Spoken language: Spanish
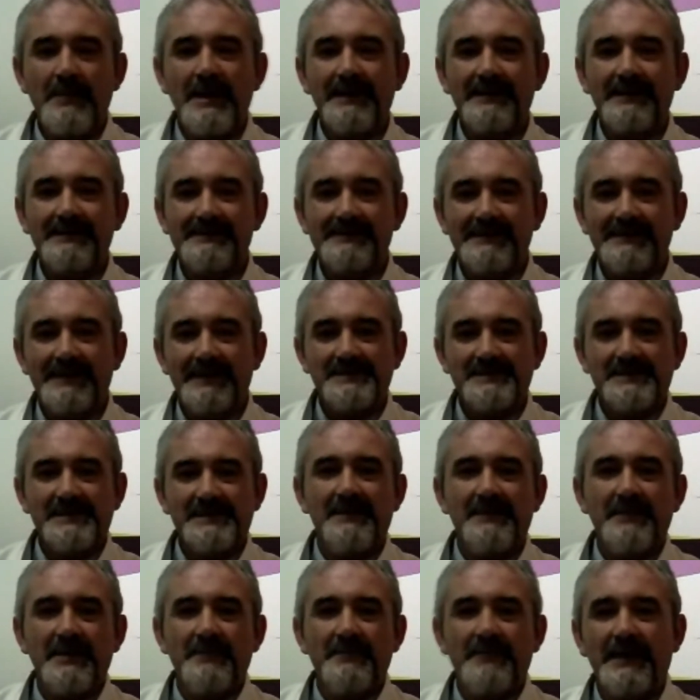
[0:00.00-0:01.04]
mamá
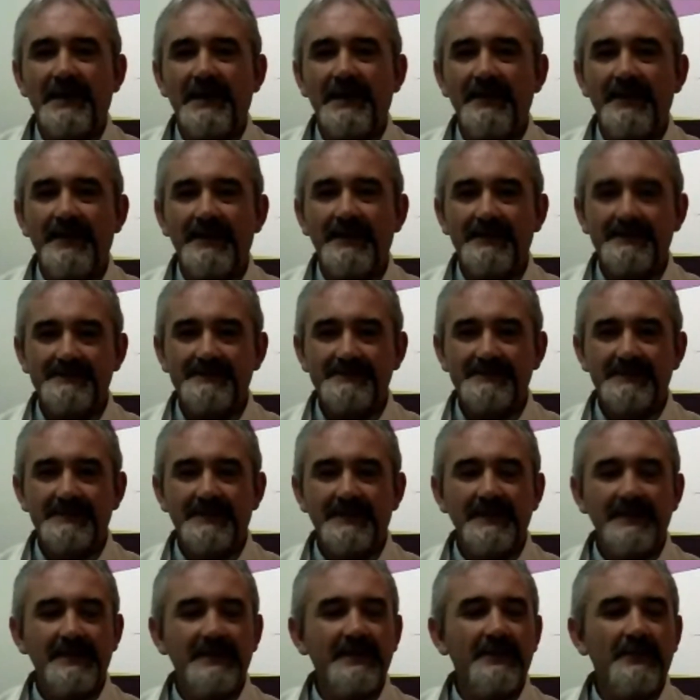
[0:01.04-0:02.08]
está preparada